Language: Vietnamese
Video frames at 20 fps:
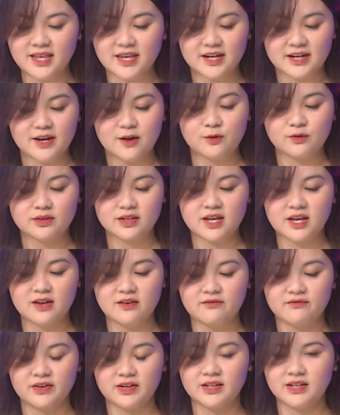nhìn đầu
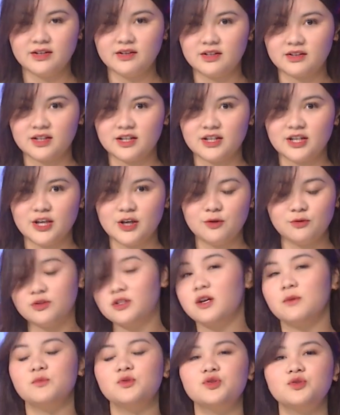tiên và giữ được tình yêu
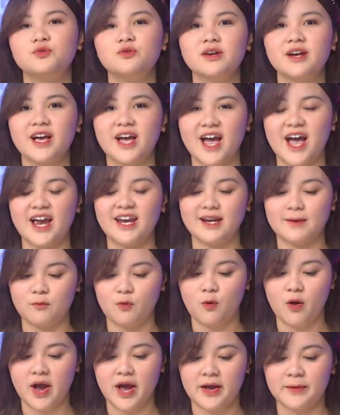trong suốt 2 năm
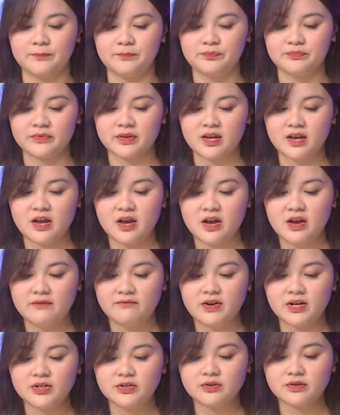qua.
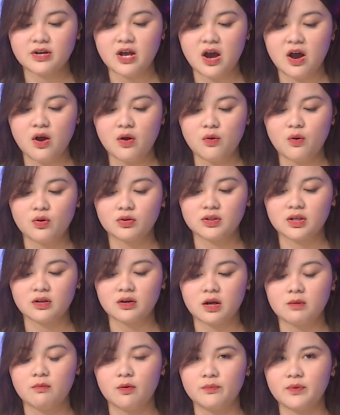Và trước đó, cô từng
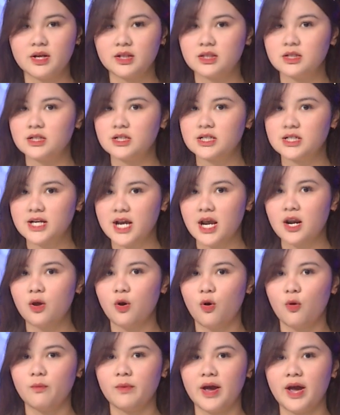có một đời tư khá là
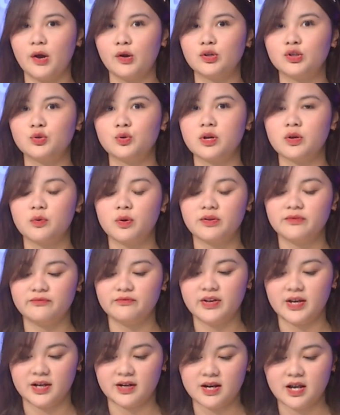ồn ào xoay quanh
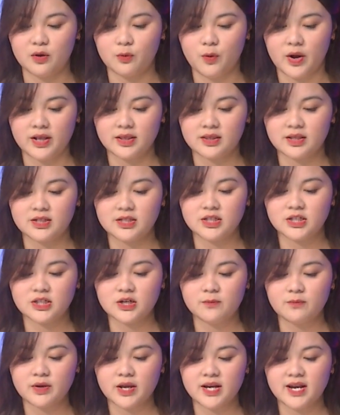việc là ngoại tình
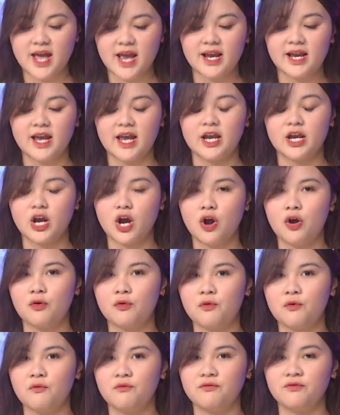trong khi đang hẹn hò
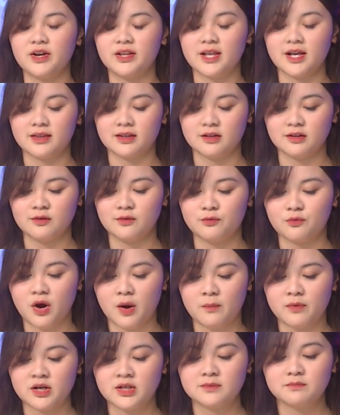cùng với tài tử
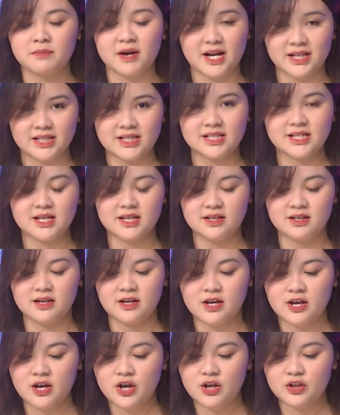Robert Pattinson.
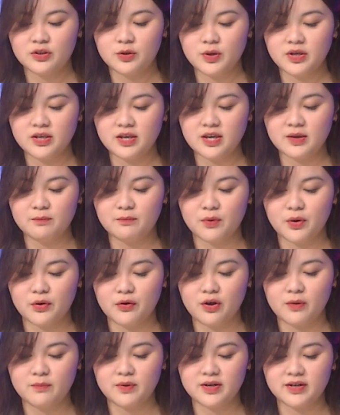Tuy nhiên, bộ
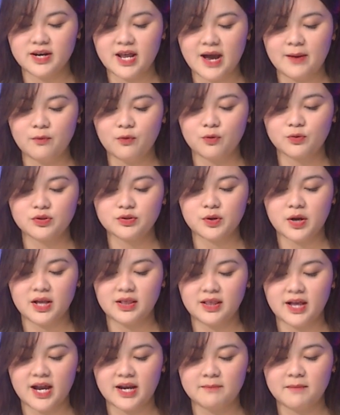đôi bình đám của
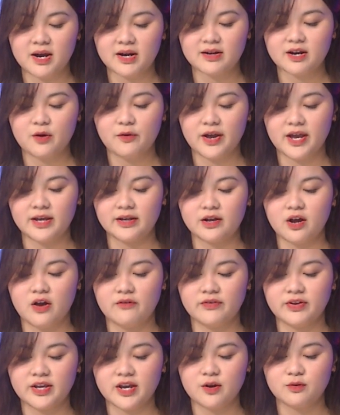Twilight bắt đầu hẹn hò
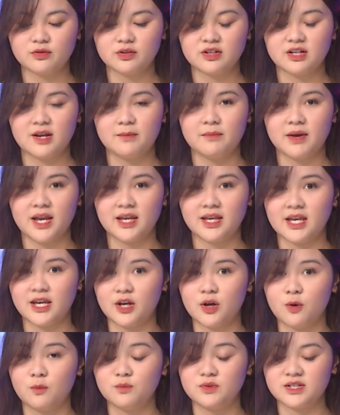với nhau từ năm
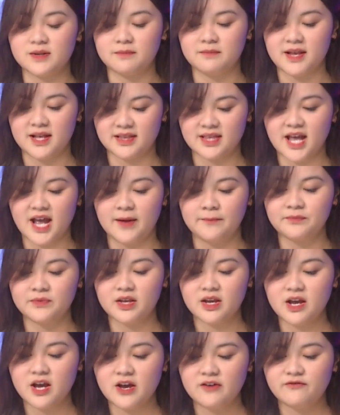2008
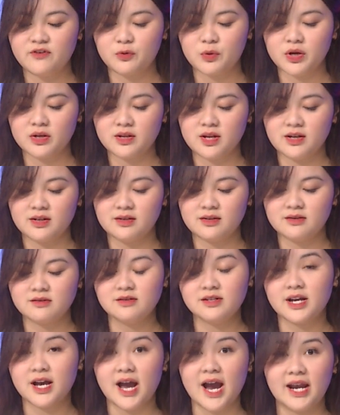và quyết định
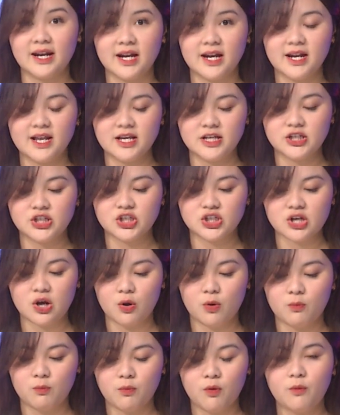đường ai nấy đi
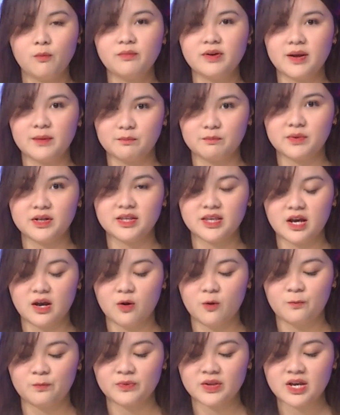sau 4 năm bên
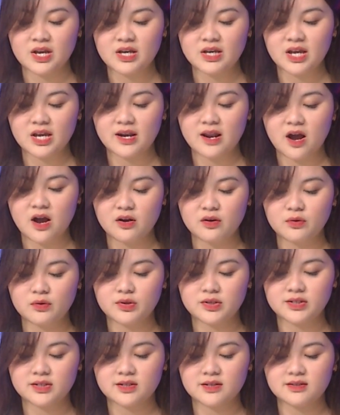nhau. Khi đó,
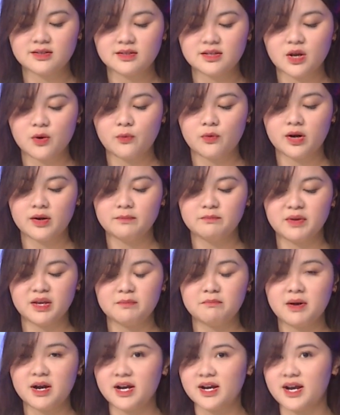Kristen Stewart bị
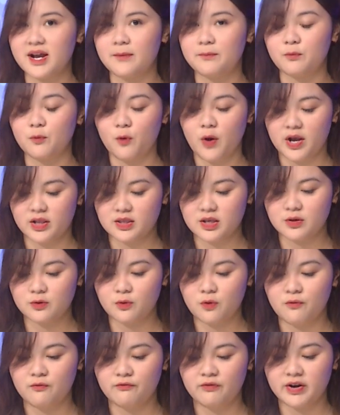bắt gặp ngoại tình
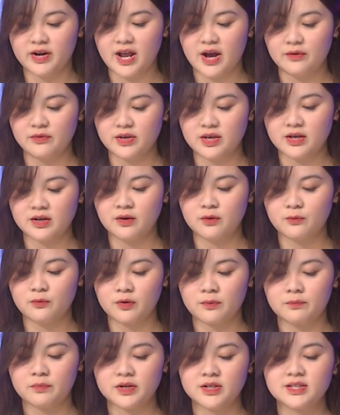cùng với đạo diễn
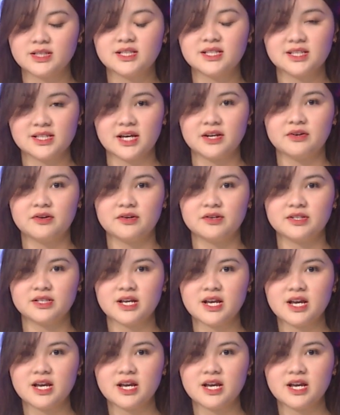Rupert Sanders,